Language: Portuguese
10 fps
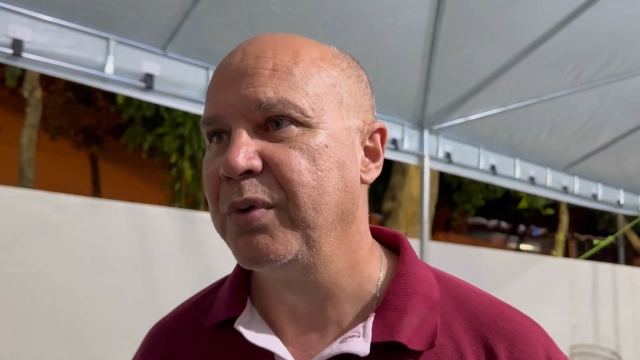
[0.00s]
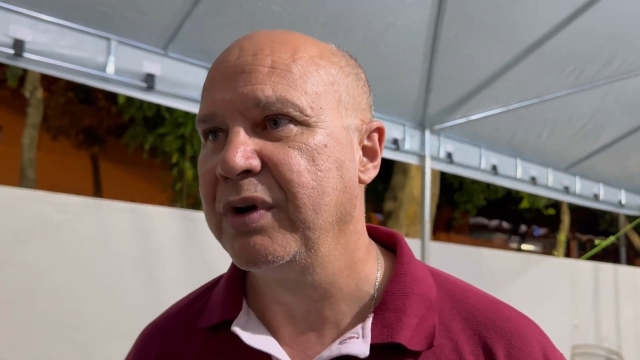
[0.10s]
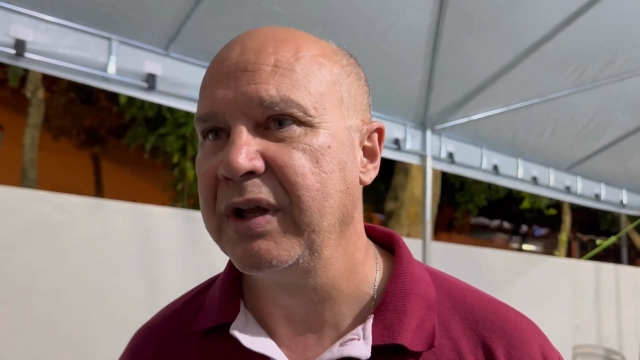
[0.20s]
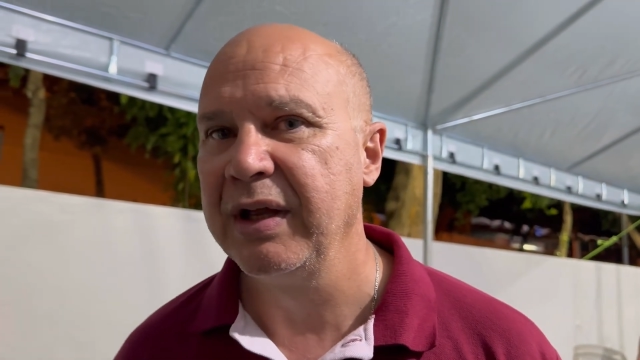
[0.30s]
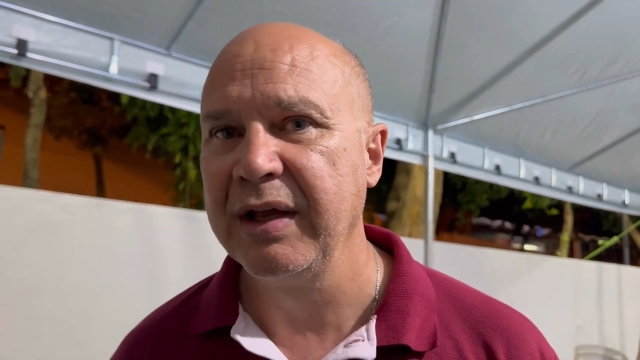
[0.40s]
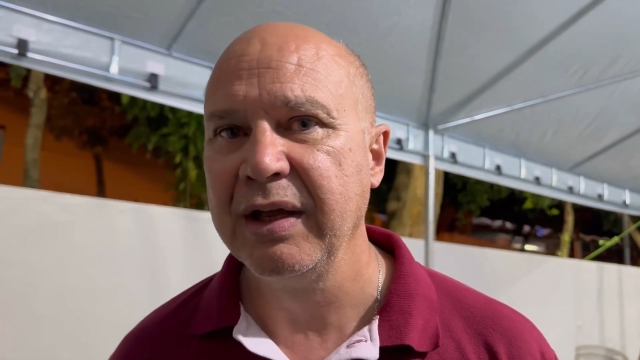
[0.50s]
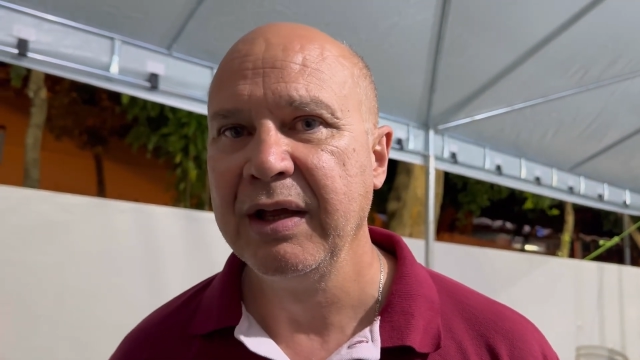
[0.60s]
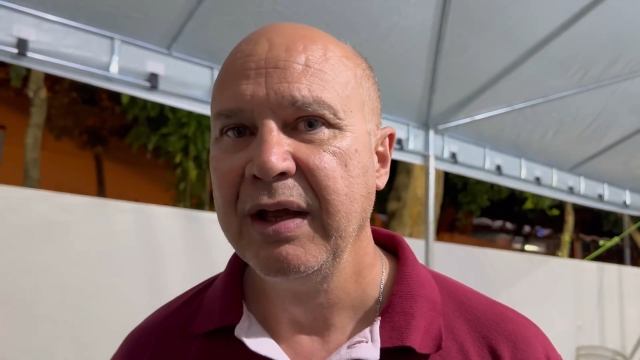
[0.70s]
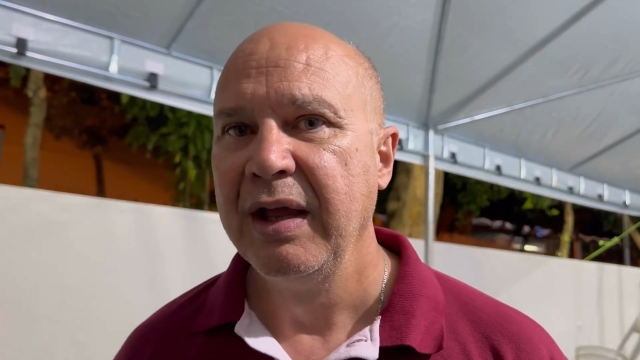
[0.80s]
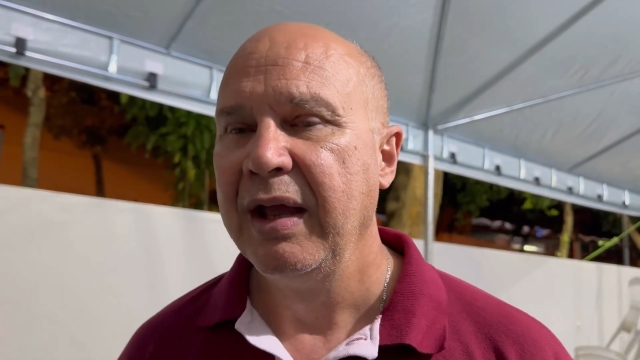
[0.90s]
porque
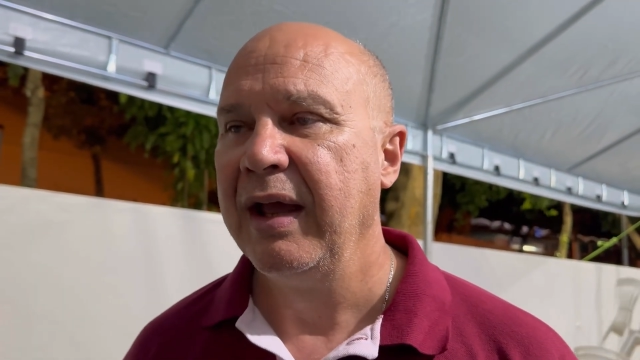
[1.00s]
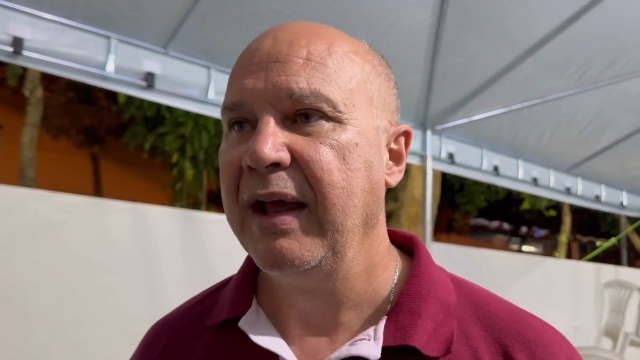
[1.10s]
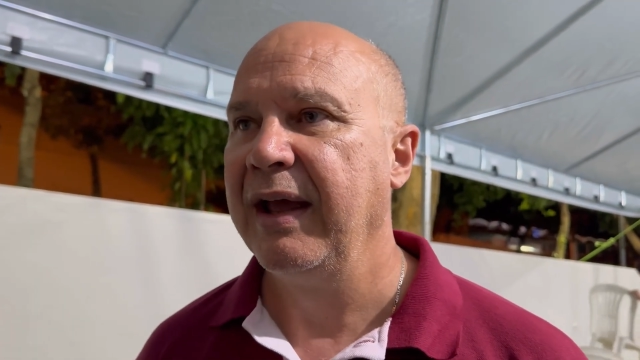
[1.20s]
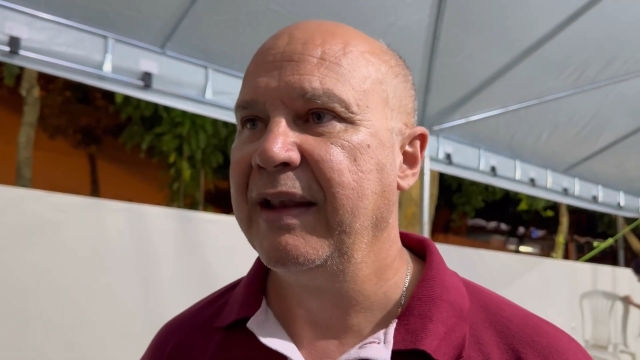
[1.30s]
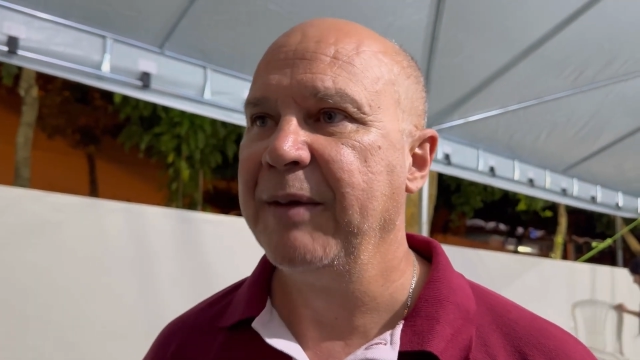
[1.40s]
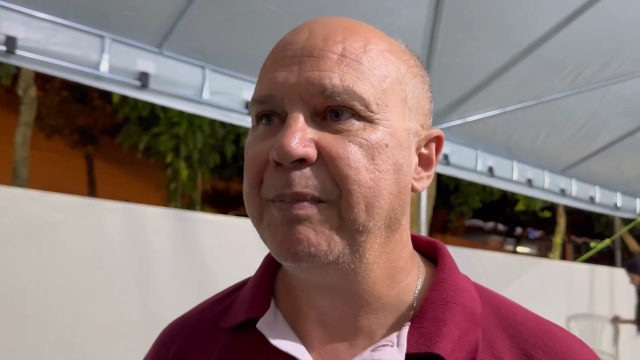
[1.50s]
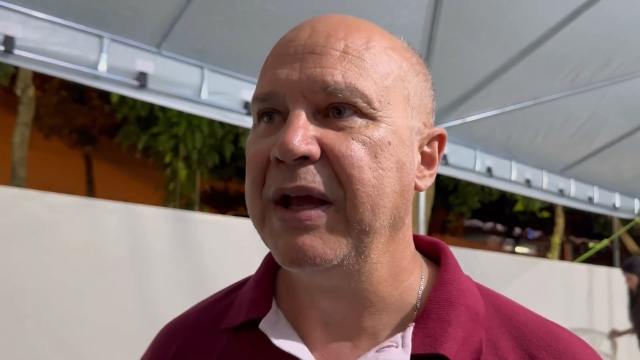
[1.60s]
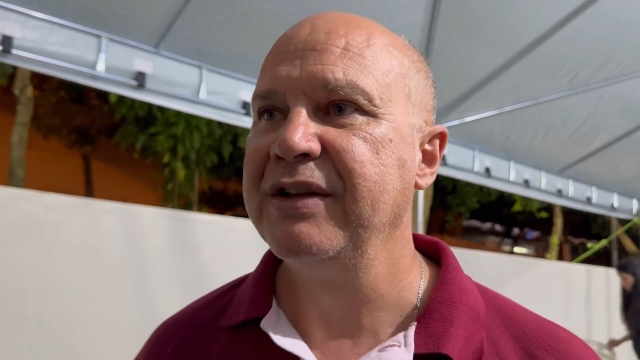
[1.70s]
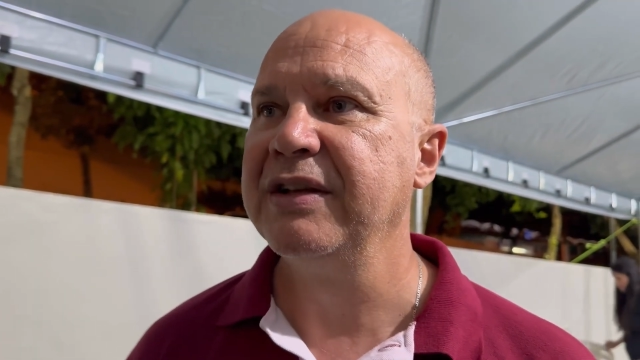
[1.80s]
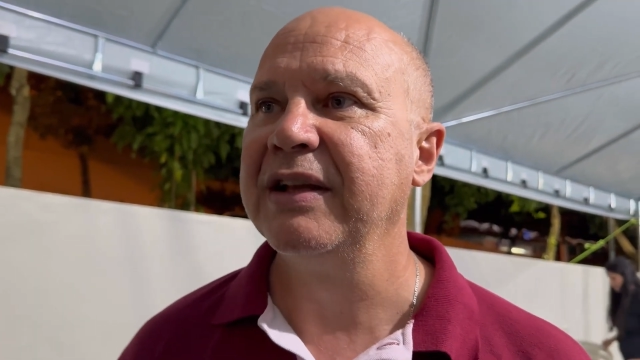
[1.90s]
é,
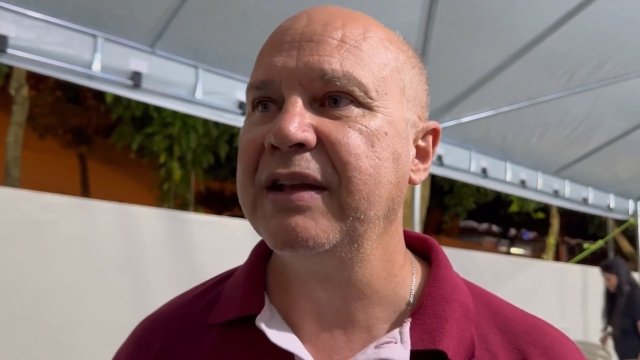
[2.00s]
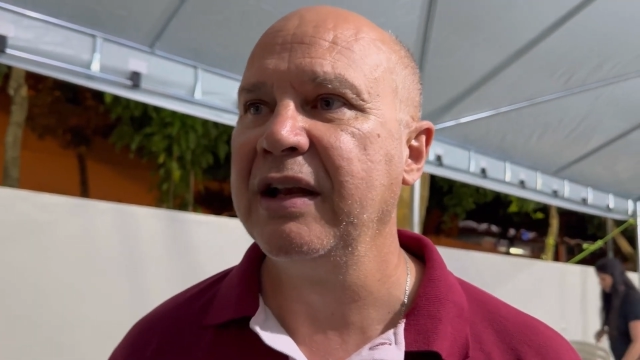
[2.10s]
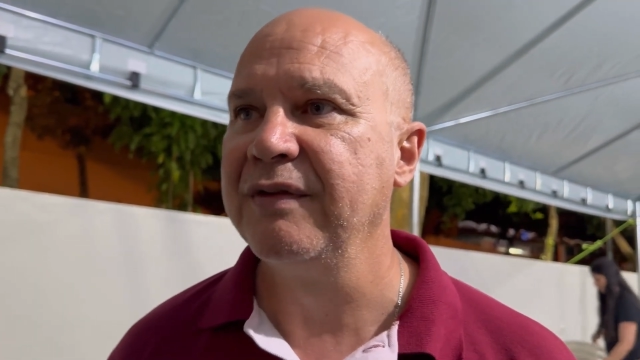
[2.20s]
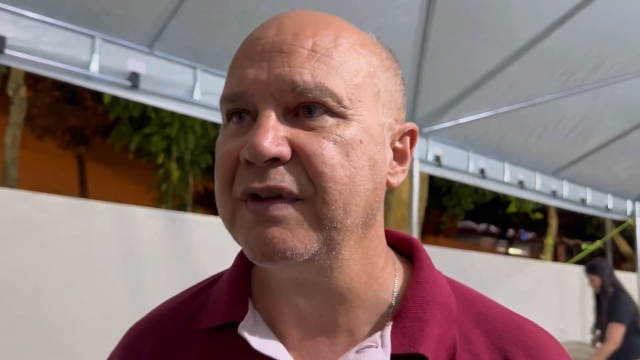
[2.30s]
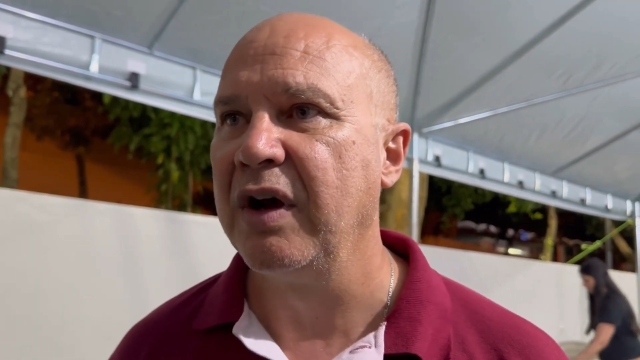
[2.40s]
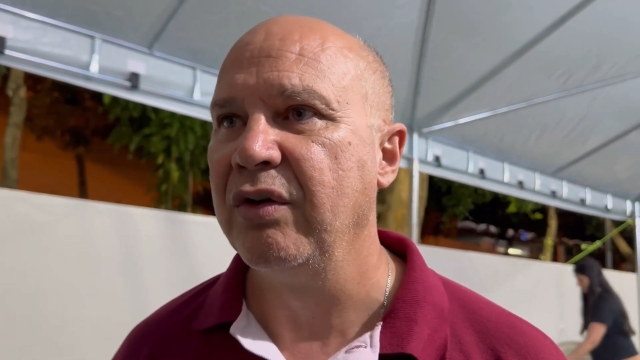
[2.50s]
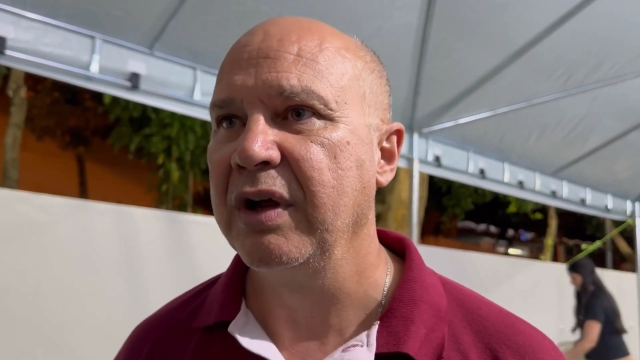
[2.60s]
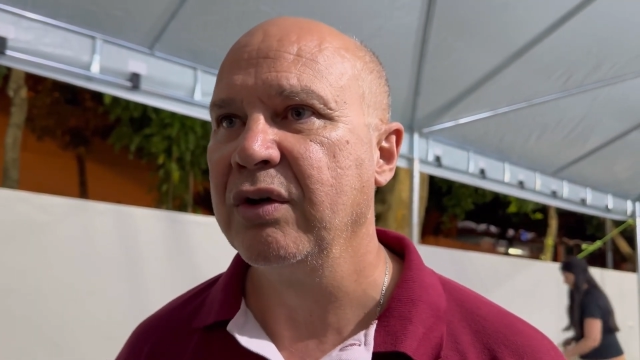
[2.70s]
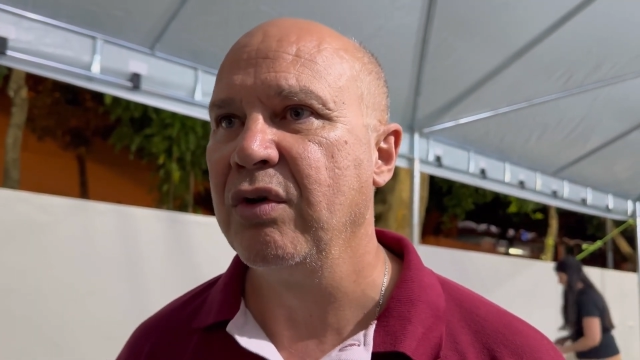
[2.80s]
depende da televisão, né?